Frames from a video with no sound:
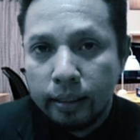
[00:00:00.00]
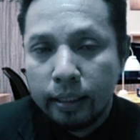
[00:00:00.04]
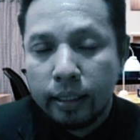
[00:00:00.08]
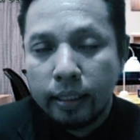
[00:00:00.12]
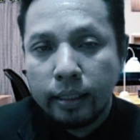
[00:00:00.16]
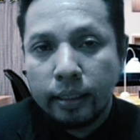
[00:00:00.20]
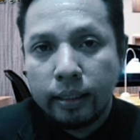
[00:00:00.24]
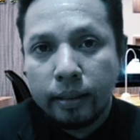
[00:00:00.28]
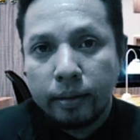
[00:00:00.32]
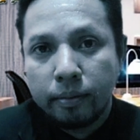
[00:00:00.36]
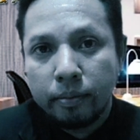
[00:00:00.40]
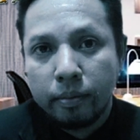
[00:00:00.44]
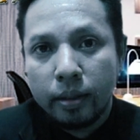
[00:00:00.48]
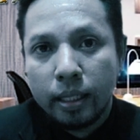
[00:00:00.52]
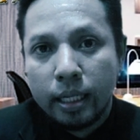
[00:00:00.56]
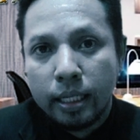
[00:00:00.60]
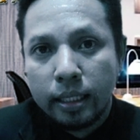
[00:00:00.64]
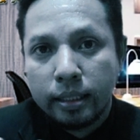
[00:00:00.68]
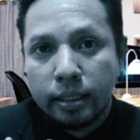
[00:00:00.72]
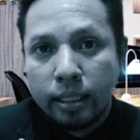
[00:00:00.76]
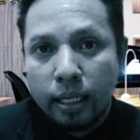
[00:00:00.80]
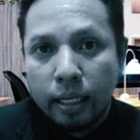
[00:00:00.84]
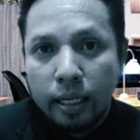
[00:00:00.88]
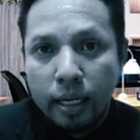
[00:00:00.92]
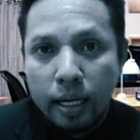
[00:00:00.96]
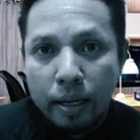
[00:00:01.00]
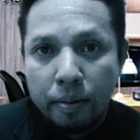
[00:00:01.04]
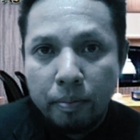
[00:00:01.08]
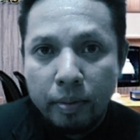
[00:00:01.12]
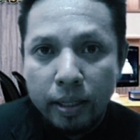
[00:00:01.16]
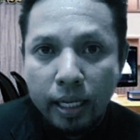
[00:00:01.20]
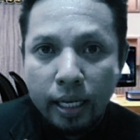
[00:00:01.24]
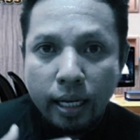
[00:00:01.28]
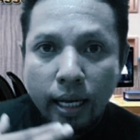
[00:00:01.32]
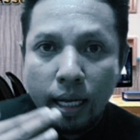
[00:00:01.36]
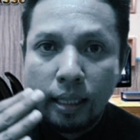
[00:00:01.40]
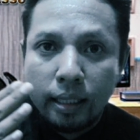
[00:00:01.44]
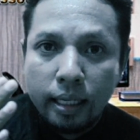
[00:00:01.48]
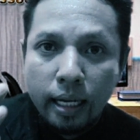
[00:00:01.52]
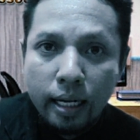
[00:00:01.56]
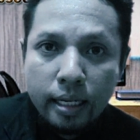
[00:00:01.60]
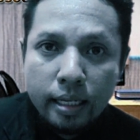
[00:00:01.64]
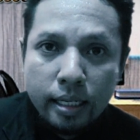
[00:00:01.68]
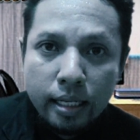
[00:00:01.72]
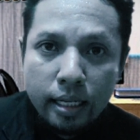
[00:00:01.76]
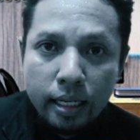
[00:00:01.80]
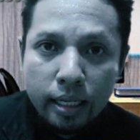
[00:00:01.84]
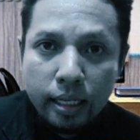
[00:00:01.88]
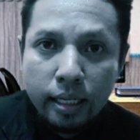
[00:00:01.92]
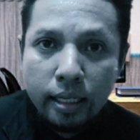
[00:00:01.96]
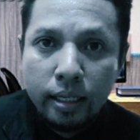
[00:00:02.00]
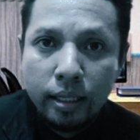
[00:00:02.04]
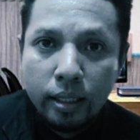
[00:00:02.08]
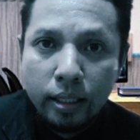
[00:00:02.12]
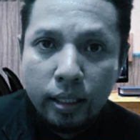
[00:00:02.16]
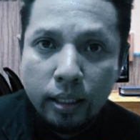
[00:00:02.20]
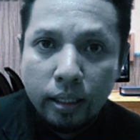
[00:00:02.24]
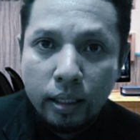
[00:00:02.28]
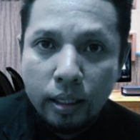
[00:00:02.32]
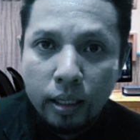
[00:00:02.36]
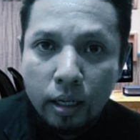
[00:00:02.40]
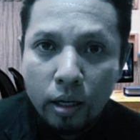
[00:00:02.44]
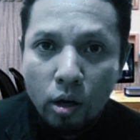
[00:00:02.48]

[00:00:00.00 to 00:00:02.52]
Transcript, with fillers: ya maka saya mengikatkan diri